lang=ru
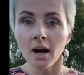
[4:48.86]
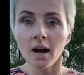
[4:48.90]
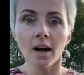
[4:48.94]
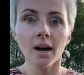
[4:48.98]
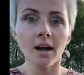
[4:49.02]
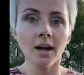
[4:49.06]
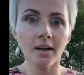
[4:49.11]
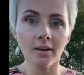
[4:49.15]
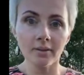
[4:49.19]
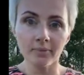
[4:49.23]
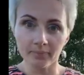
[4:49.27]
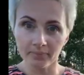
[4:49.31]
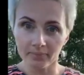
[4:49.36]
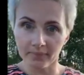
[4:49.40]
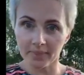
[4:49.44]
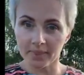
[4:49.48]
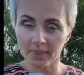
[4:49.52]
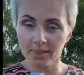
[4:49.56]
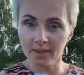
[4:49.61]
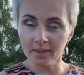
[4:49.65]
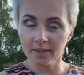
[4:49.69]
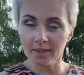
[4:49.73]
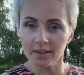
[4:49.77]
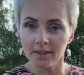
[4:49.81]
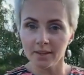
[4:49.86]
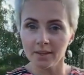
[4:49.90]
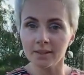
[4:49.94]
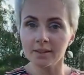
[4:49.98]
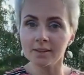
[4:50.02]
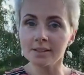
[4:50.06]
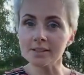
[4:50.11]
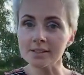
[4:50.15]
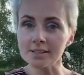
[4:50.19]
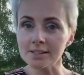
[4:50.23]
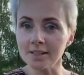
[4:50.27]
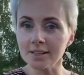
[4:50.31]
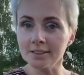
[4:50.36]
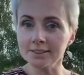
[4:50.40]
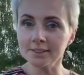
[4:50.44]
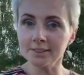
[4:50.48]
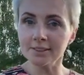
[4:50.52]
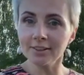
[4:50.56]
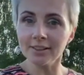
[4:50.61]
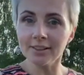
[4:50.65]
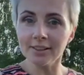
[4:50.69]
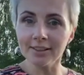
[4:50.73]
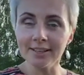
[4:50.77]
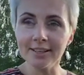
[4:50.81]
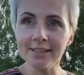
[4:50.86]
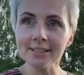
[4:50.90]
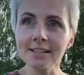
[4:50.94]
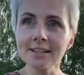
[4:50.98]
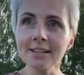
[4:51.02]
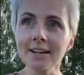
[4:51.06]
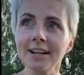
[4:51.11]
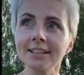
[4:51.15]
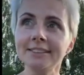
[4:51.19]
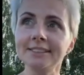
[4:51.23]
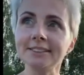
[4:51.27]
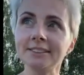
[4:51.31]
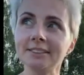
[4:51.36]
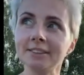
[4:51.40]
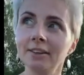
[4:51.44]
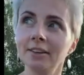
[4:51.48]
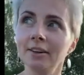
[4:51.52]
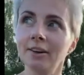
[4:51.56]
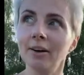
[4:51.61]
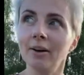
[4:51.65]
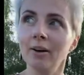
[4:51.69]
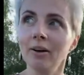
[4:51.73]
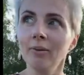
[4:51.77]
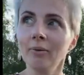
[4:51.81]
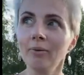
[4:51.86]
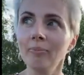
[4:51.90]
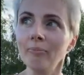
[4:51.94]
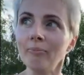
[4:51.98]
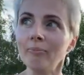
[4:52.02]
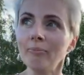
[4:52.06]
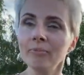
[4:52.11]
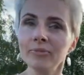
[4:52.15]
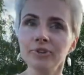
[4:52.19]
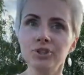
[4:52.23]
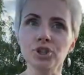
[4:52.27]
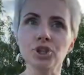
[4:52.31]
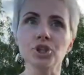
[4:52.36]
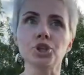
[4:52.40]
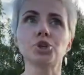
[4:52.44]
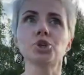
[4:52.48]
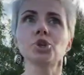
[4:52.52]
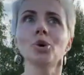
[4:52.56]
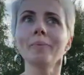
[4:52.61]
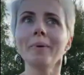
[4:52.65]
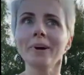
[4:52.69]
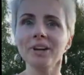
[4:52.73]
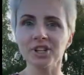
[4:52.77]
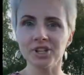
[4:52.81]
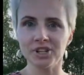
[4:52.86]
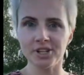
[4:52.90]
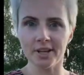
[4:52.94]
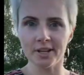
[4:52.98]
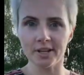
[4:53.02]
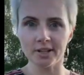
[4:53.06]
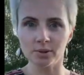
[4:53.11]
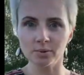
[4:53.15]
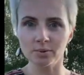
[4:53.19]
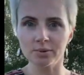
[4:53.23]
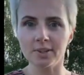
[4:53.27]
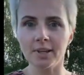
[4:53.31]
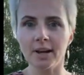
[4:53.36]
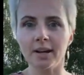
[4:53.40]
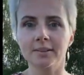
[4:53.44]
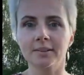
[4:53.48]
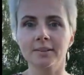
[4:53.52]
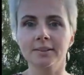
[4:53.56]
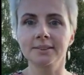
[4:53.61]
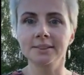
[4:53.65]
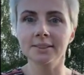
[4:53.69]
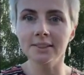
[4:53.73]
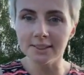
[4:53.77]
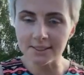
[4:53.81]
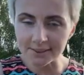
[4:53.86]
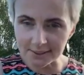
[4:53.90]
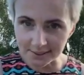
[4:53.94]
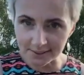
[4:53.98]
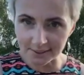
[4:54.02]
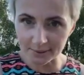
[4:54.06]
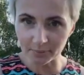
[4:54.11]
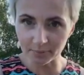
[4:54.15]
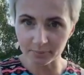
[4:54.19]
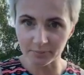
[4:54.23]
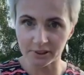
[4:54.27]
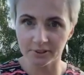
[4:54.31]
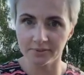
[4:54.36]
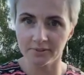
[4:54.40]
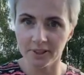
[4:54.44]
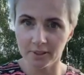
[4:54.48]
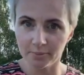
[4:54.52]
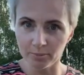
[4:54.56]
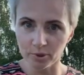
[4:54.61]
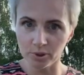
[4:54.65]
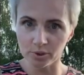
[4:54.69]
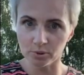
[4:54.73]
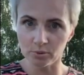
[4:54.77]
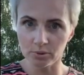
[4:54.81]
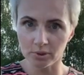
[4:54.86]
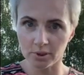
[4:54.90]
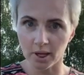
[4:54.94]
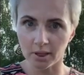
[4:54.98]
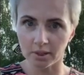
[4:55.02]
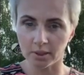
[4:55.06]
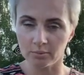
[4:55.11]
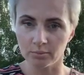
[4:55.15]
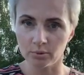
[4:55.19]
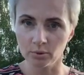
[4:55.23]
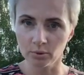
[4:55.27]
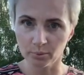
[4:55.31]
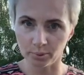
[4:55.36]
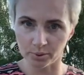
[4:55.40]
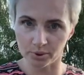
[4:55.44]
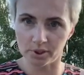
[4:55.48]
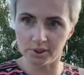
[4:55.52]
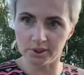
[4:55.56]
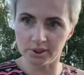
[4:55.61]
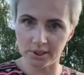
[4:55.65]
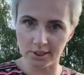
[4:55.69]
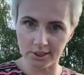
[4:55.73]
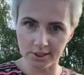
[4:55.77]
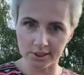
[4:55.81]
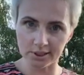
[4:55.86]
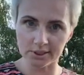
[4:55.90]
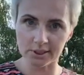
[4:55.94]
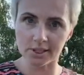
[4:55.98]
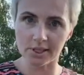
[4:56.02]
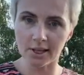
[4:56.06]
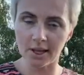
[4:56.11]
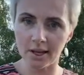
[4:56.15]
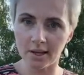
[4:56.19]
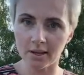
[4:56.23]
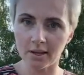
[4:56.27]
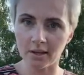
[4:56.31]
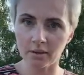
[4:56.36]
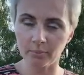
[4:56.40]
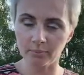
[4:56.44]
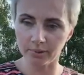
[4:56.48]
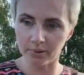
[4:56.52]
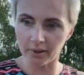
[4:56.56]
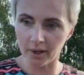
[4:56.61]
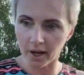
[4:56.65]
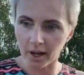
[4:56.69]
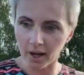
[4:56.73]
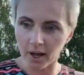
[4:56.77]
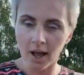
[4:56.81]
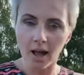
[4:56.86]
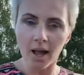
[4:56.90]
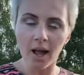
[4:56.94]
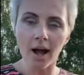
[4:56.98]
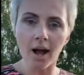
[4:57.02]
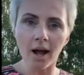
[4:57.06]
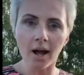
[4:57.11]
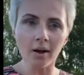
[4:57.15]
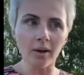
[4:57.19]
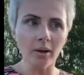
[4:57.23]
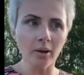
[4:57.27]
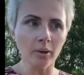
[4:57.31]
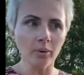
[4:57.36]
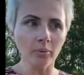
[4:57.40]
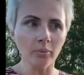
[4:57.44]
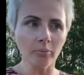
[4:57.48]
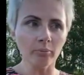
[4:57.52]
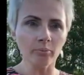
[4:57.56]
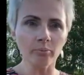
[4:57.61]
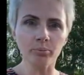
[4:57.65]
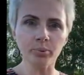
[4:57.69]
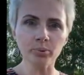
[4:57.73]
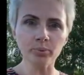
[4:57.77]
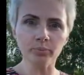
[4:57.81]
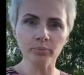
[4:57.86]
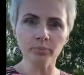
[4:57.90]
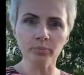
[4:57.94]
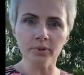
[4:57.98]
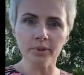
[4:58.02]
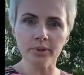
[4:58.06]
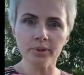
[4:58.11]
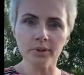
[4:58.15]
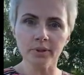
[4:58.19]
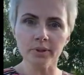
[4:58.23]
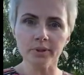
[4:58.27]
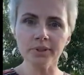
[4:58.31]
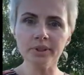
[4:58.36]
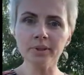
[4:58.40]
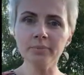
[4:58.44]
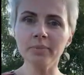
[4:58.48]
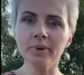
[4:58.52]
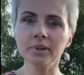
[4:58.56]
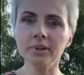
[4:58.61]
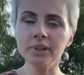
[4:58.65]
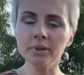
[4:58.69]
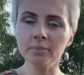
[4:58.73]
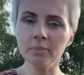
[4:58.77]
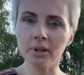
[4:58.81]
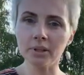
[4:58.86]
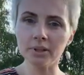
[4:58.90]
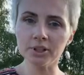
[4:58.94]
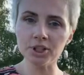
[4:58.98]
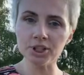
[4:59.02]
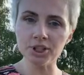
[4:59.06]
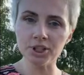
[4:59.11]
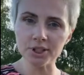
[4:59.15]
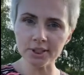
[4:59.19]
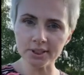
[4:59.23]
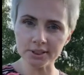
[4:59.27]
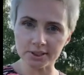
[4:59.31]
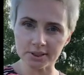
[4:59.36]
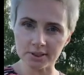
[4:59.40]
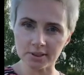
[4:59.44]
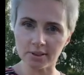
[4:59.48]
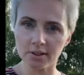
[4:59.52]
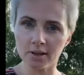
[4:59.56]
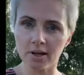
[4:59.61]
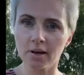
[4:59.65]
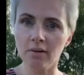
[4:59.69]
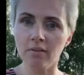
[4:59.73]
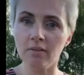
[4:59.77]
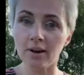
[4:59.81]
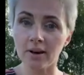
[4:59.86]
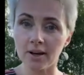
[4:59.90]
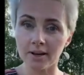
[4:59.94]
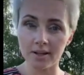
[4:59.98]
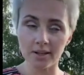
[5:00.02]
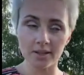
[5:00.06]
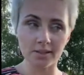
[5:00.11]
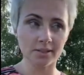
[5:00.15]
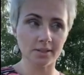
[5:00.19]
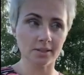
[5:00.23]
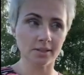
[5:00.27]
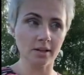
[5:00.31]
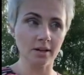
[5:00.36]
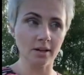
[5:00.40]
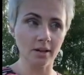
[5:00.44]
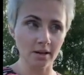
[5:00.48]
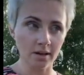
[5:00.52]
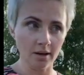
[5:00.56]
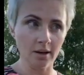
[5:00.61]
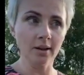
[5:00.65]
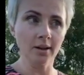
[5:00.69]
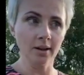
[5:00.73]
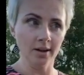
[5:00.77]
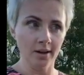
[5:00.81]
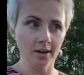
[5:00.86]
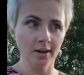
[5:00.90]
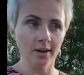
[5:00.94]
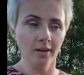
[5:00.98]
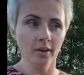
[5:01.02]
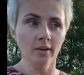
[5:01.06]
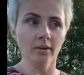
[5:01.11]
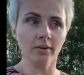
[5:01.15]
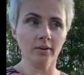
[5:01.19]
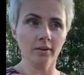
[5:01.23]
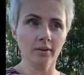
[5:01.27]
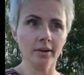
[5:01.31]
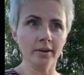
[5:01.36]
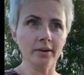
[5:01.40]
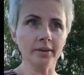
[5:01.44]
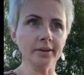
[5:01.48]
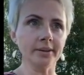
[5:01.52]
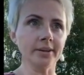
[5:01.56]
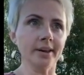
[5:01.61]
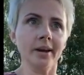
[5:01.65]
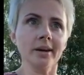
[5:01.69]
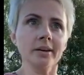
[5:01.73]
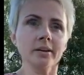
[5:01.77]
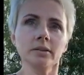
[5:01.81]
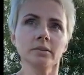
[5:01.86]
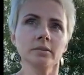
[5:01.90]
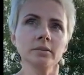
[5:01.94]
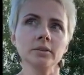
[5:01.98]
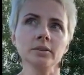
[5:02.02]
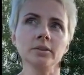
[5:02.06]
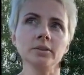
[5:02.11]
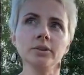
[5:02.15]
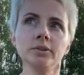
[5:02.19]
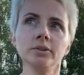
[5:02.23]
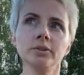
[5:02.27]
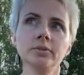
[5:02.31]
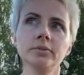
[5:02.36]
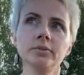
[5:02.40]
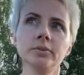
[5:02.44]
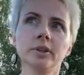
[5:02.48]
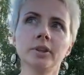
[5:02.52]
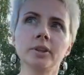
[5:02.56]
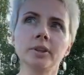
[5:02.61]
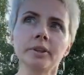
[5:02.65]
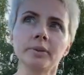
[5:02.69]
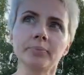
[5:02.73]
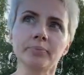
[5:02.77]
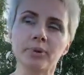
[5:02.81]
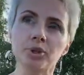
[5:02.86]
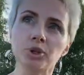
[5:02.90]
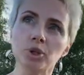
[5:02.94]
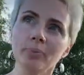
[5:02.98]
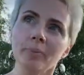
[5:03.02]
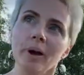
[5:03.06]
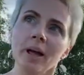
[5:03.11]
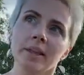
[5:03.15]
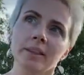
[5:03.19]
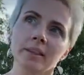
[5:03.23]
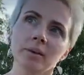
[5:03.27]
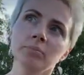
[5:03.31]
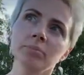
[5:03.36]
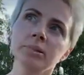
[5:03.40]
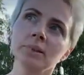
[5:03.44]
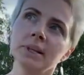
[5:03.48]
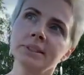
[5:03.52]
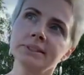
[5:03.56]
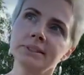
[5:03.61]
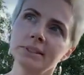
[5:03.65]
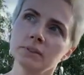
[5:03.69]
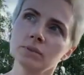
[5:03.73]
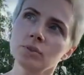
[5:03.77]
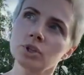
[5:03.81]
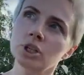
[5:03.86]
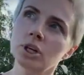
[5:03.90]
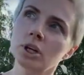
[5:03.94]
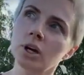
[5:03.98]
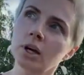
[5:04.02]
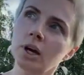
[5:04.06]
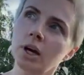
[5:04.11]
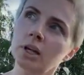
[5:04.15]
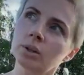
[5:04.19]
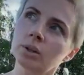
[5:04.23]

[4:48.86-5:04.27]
Они а, даже отчеты не задавали, кстати, где они. если хотите э, эм, еще мощнее результат, делитесь своими результатами. Ну, просто делитесь, да, как бы... А в а чате ну, не Вы делились, не, не молчите, говорите. Э, я... Причем там была девушка,